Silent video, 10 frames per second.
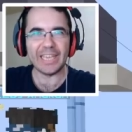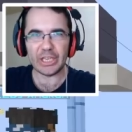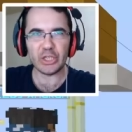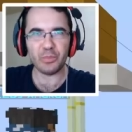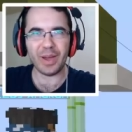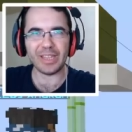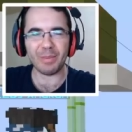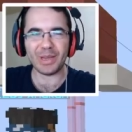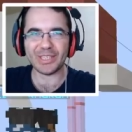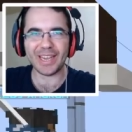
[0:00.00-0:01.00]
İkinci parta
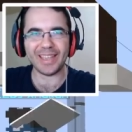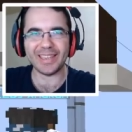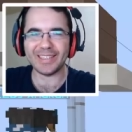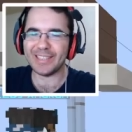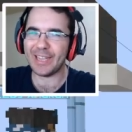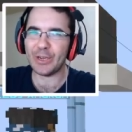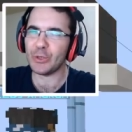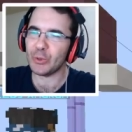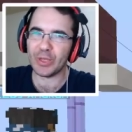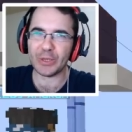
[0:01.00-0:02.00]
başlarken sizlere
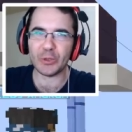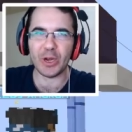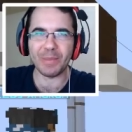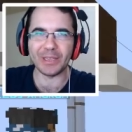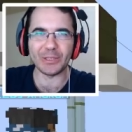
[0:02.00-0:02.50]
şunları söylemek